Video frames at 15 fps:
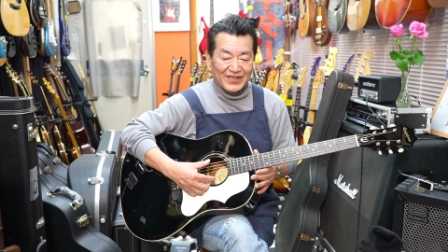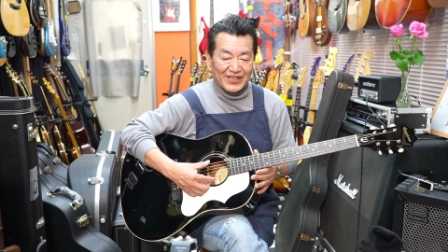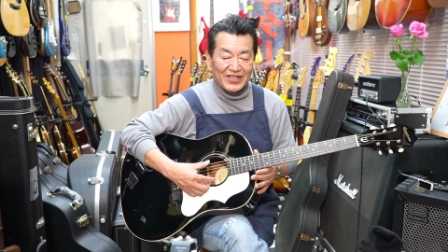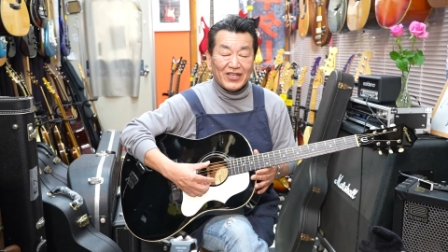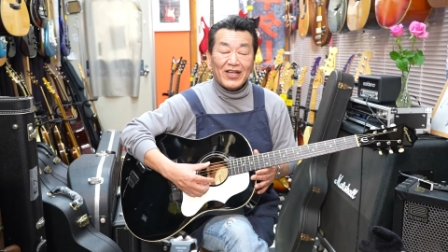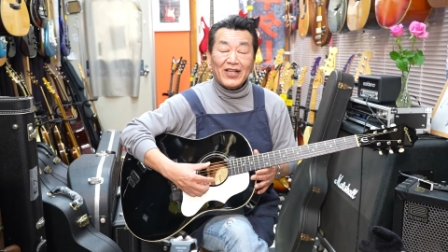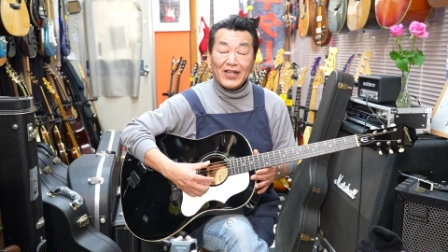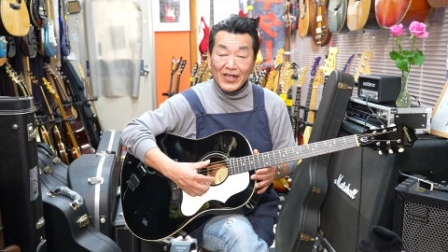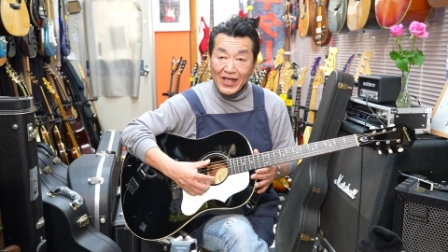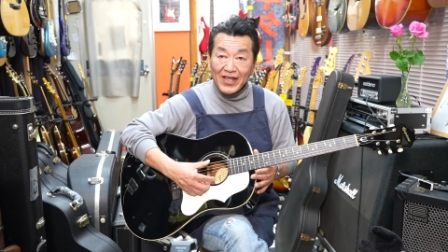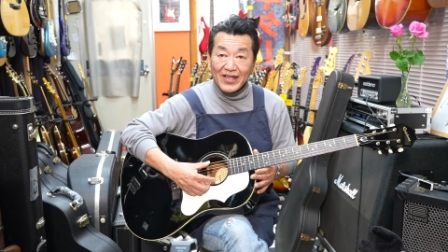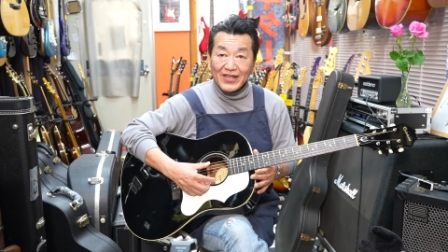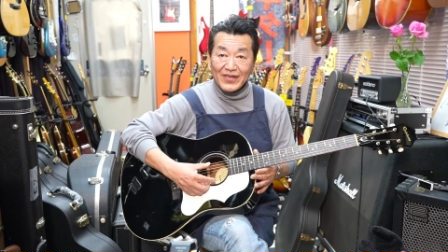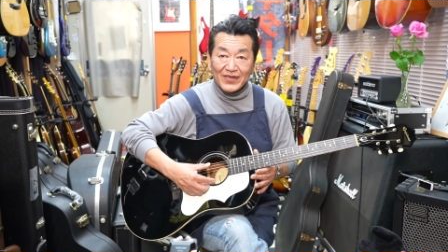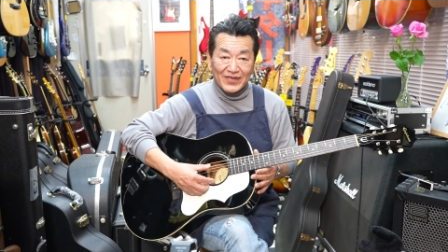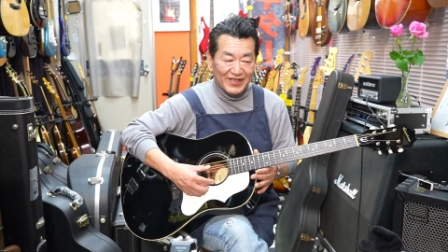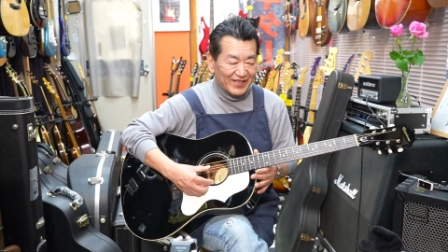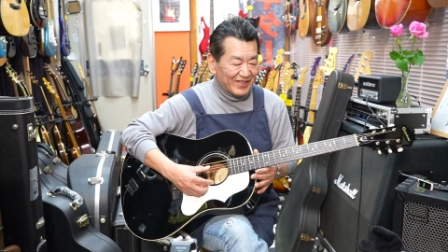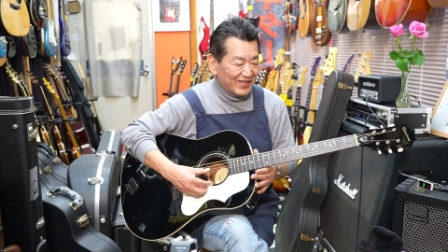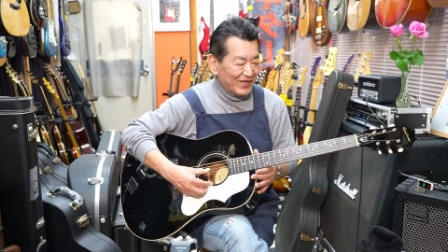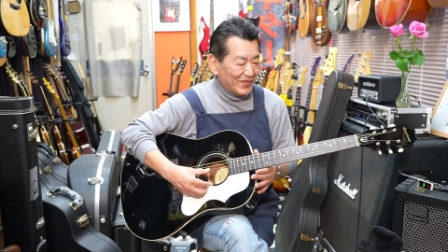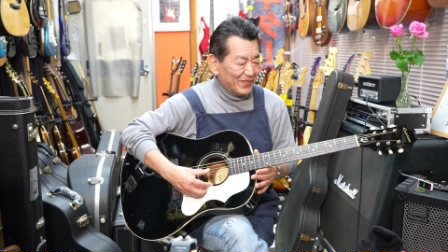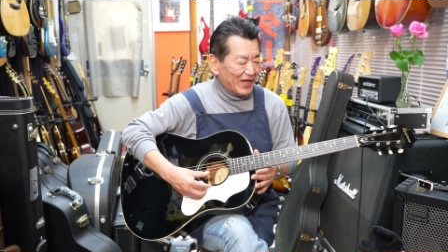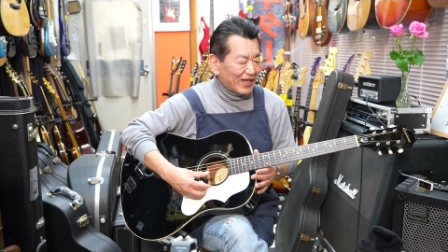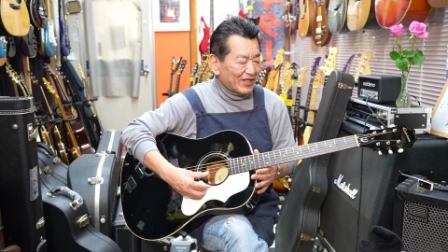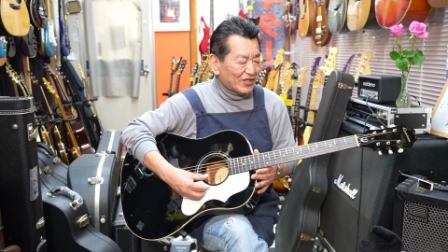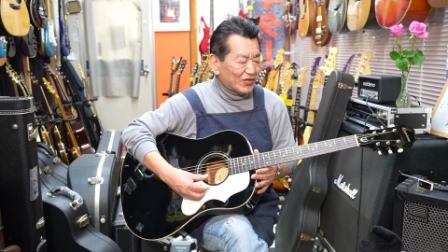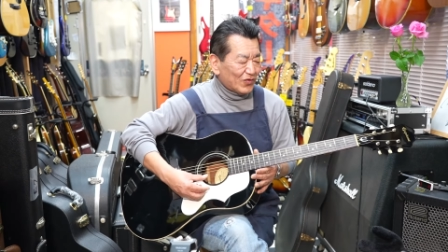綺麗だねまあ、